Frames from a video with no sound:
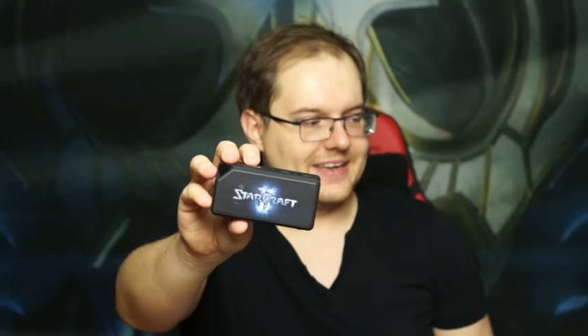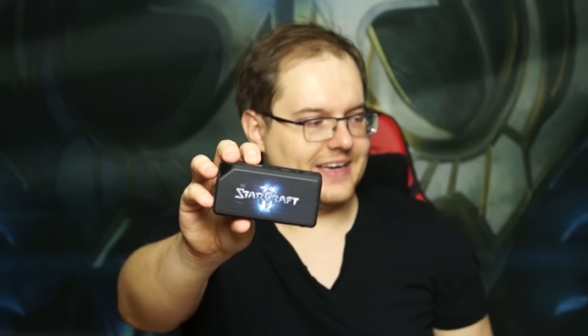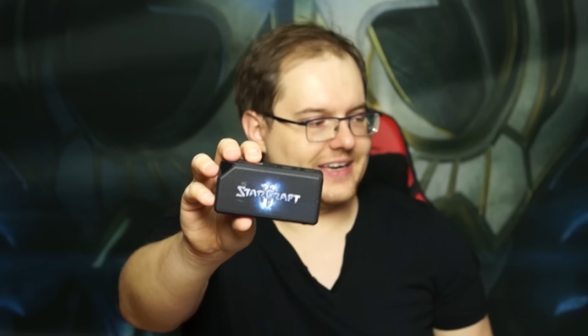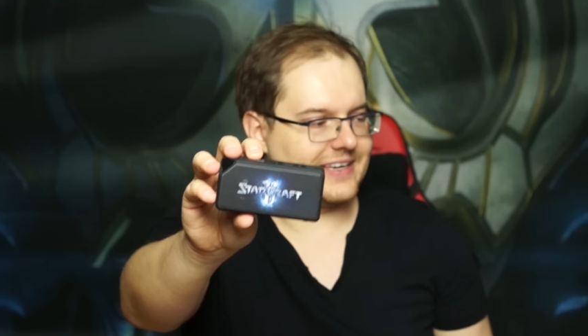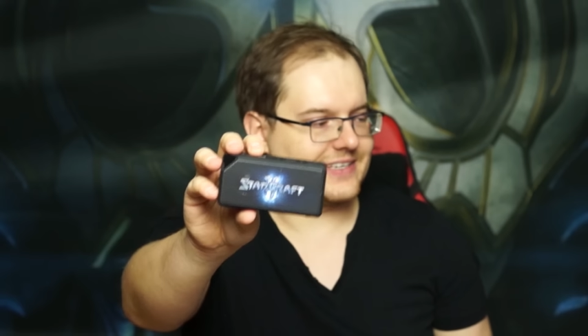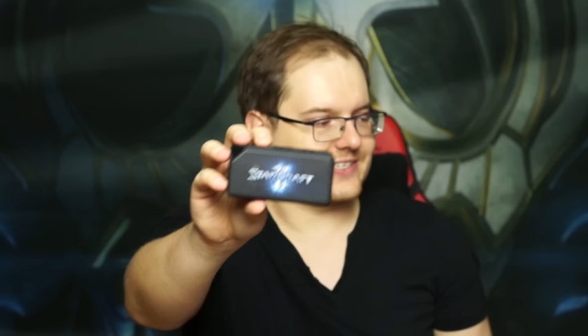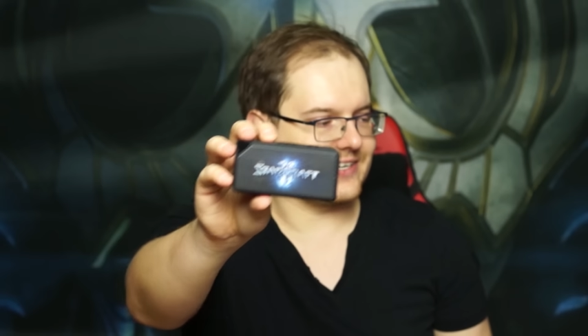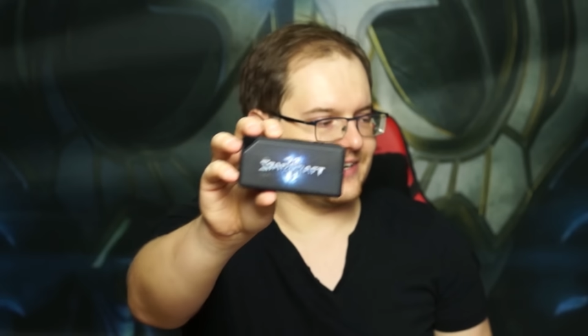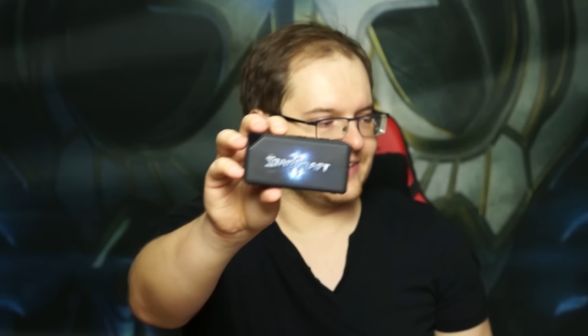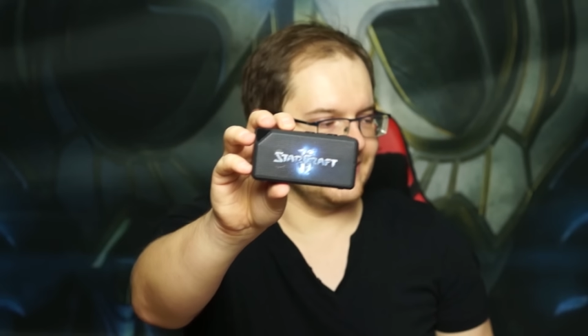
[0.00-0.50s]
Ja
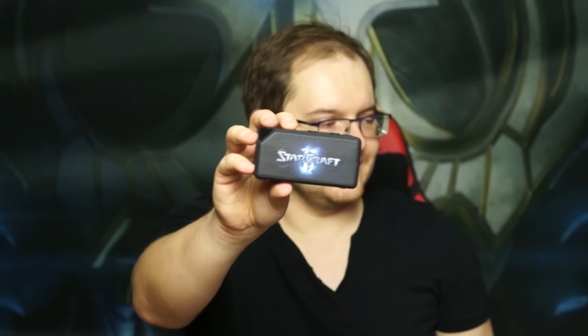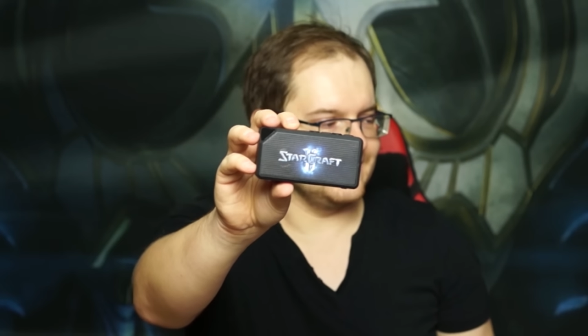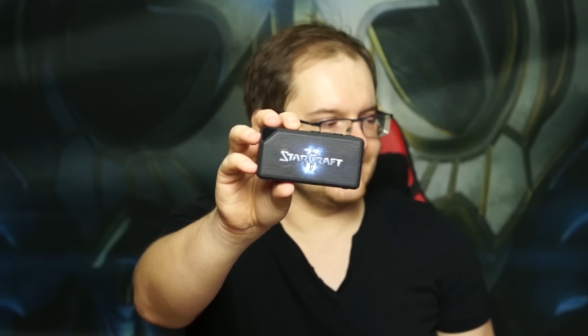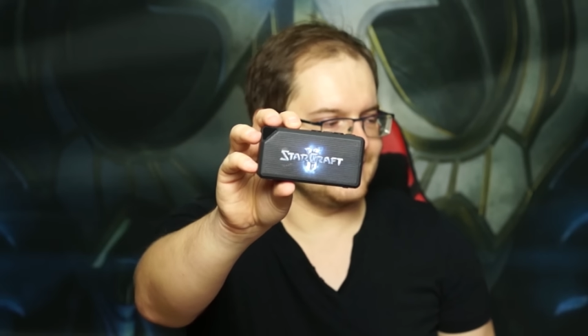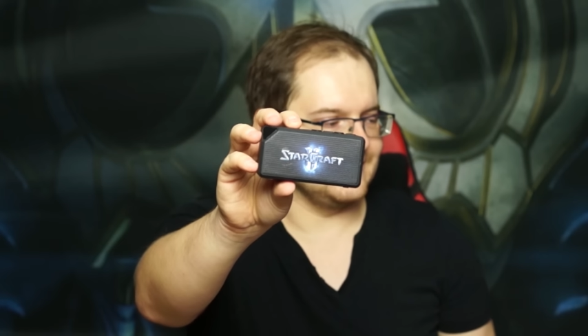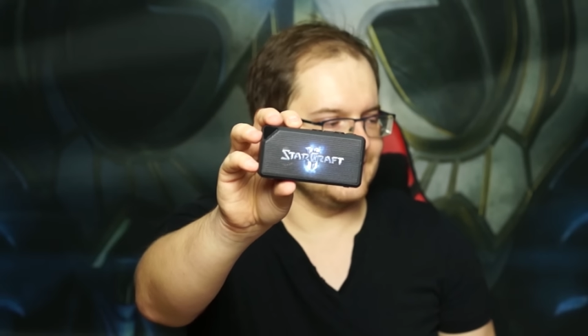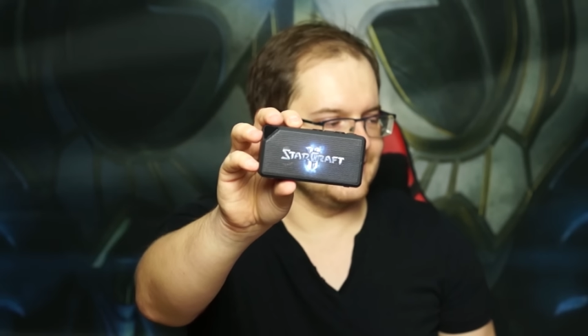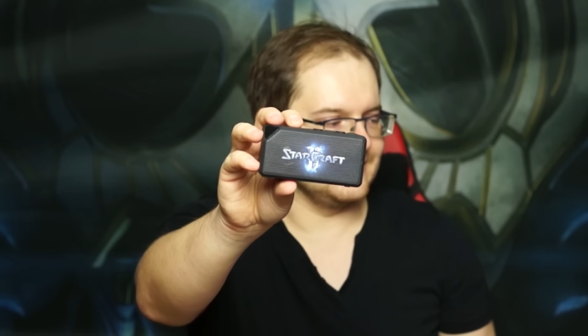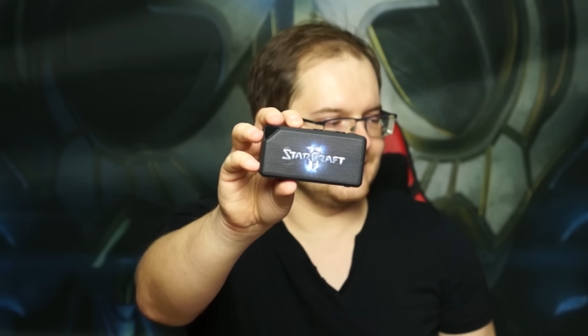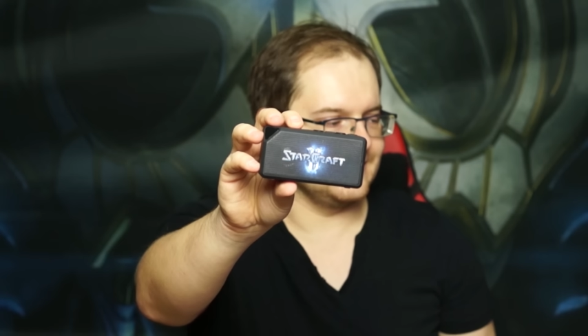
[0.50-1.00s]
jeszcze go
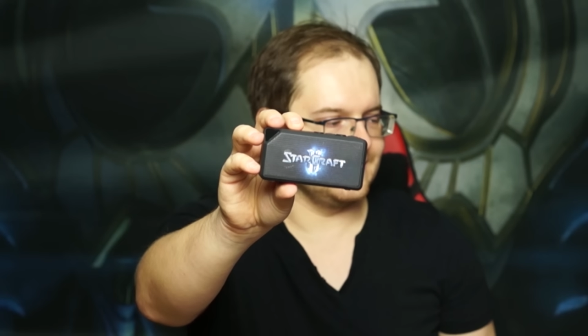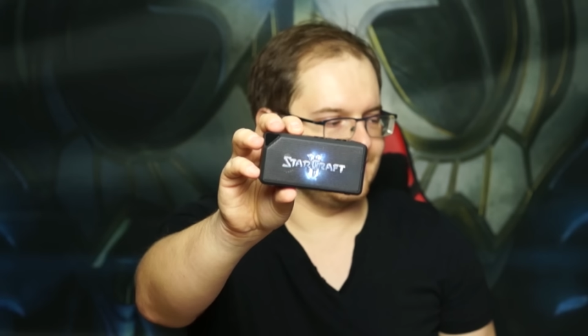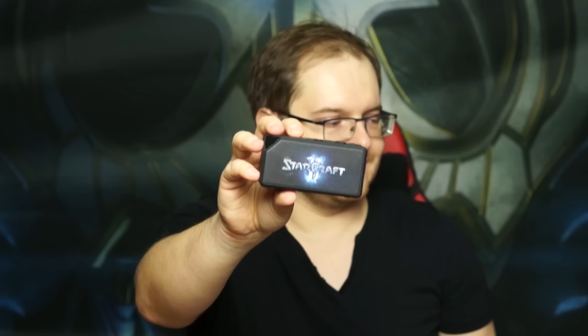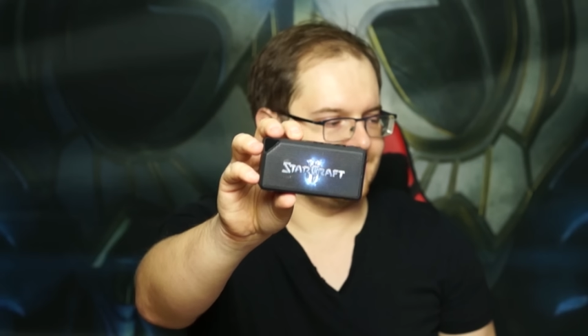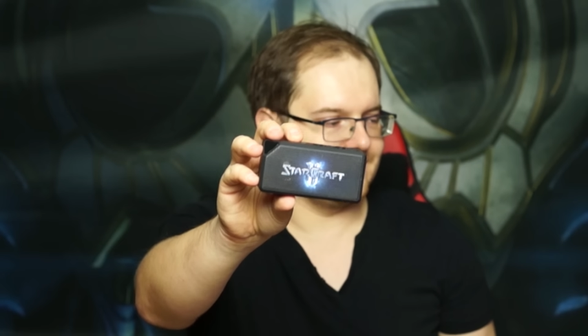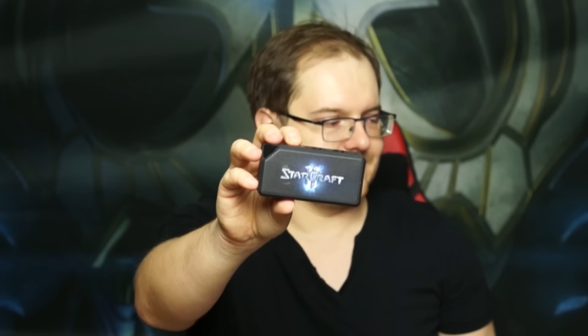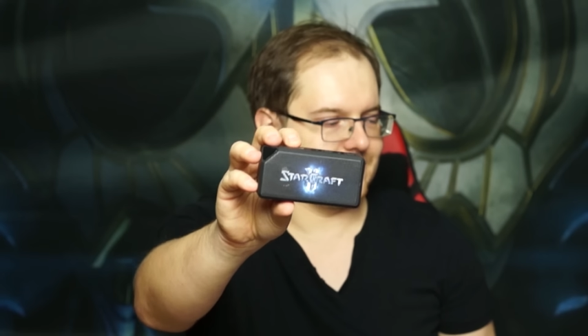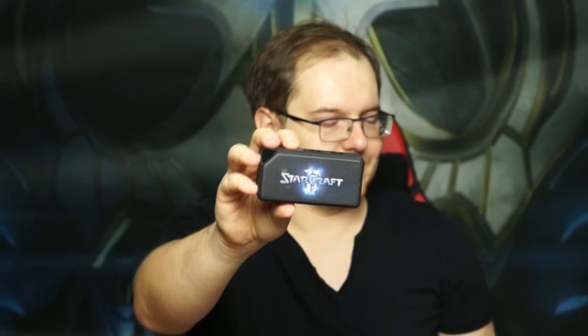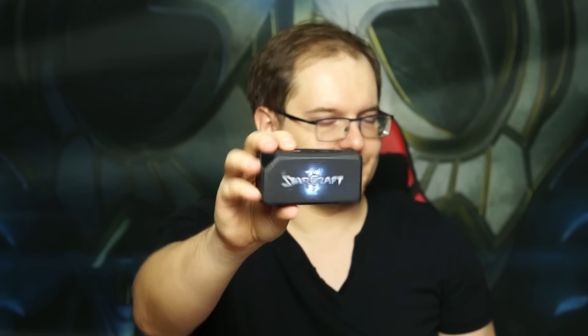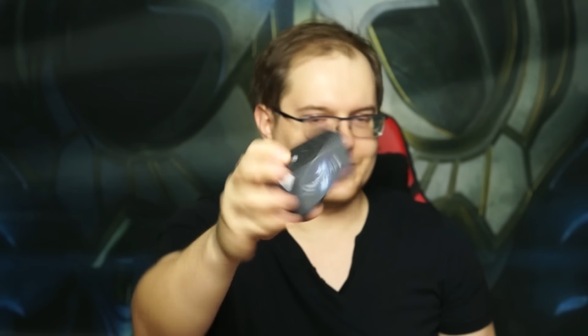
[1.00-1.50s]
nawet nie,
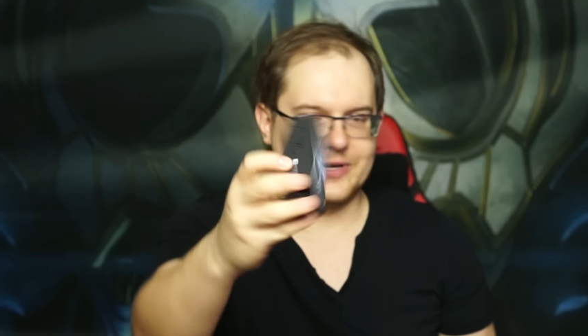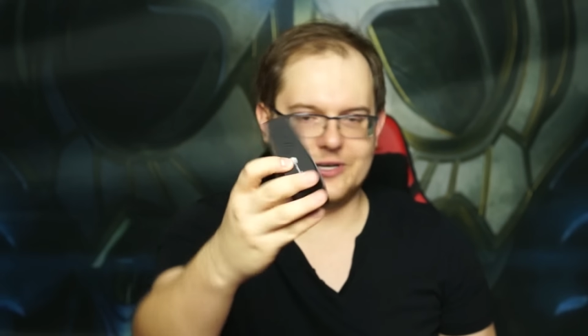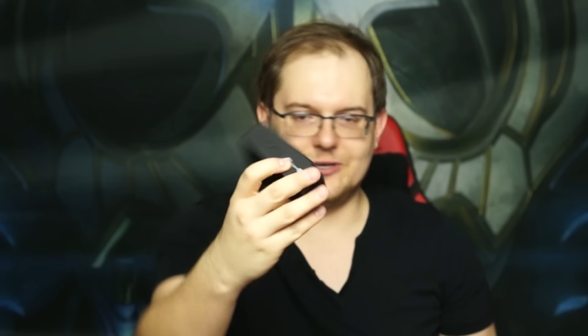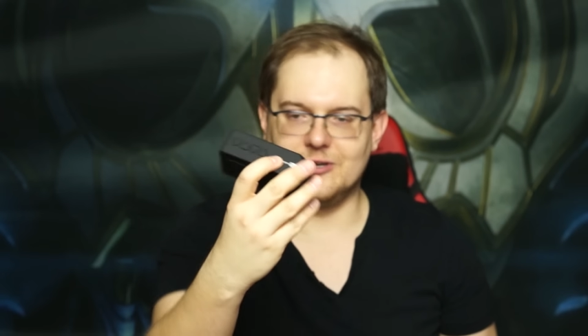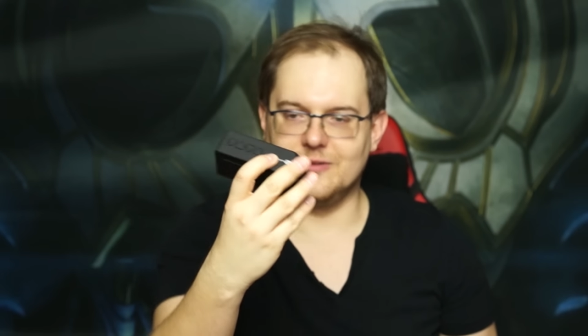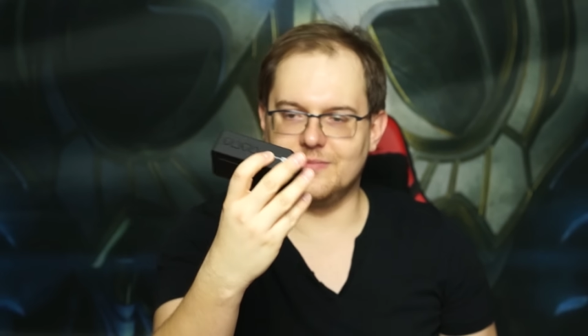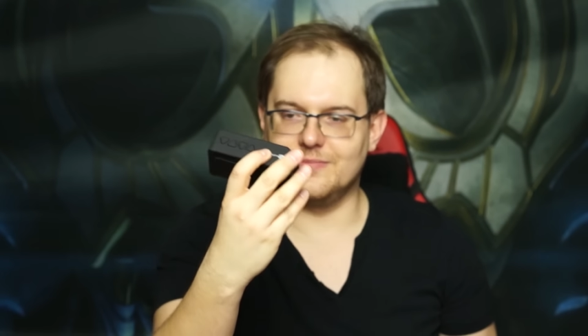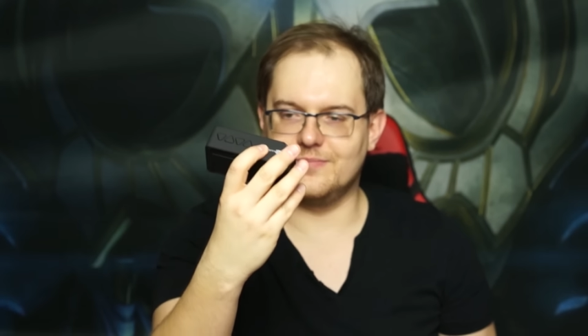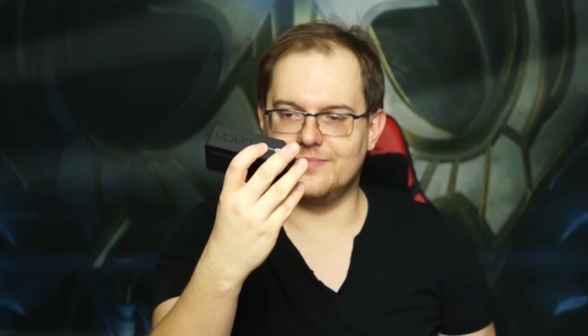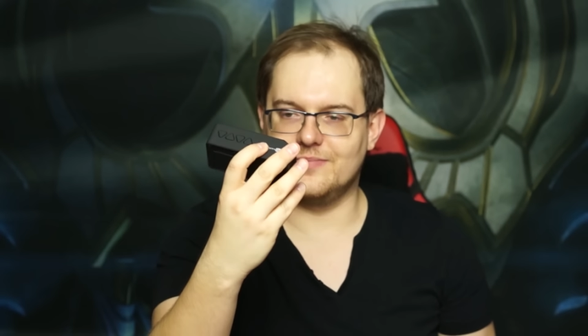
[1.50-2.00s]
nie
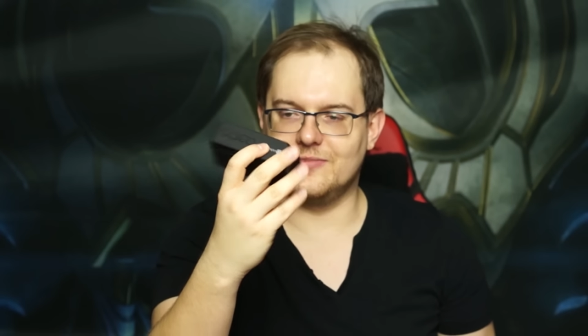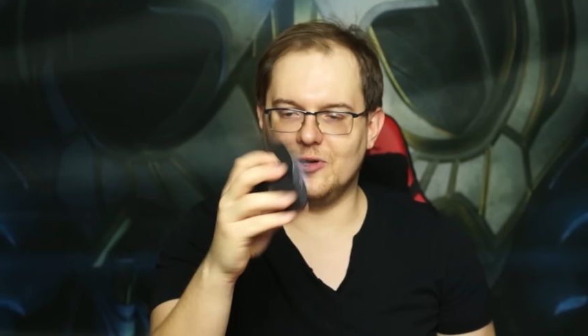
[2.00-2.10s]
odpaliłem.